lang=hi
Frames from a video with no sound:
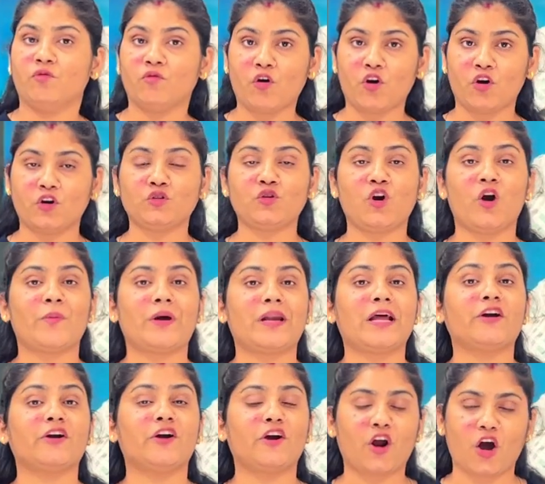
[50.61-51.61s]
वो जो
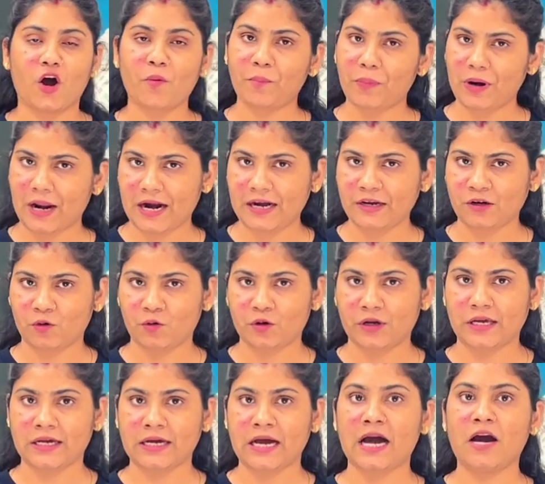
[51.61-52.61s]
हमारा क्रॉप प्लांट
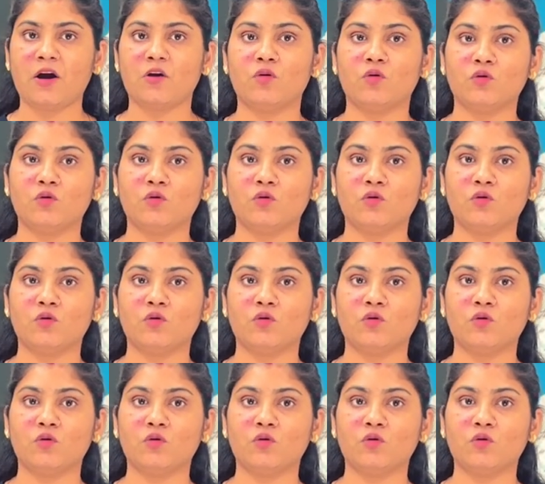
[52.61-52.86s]
उगेगा